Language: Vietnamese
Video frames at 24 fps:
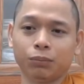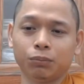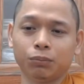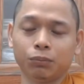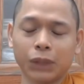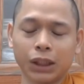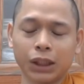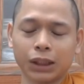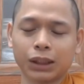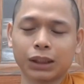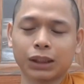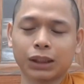
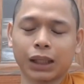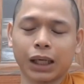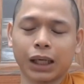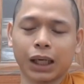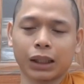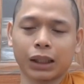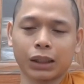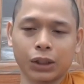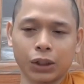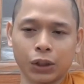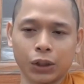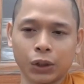biết
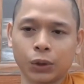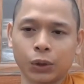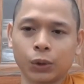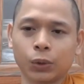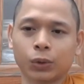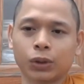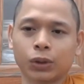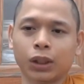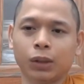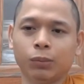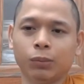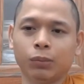càng
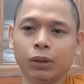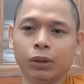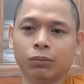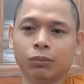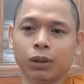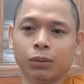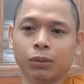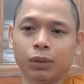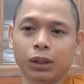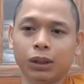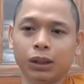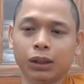nhiều thì mình
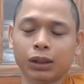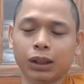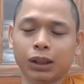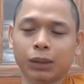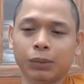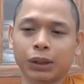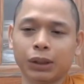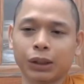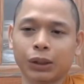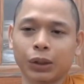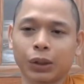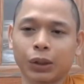mới biết là
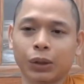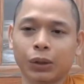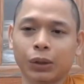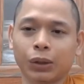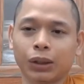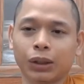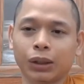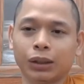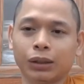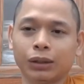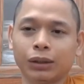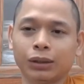mình
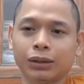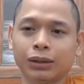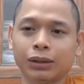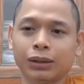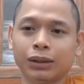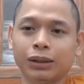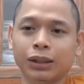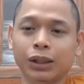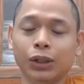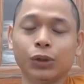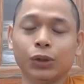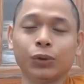còn
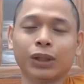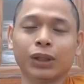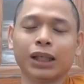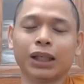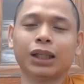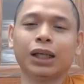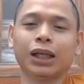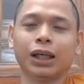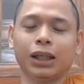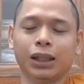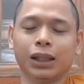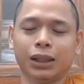nhiều ngây
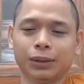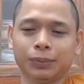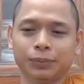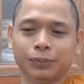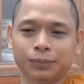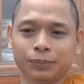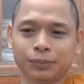thơ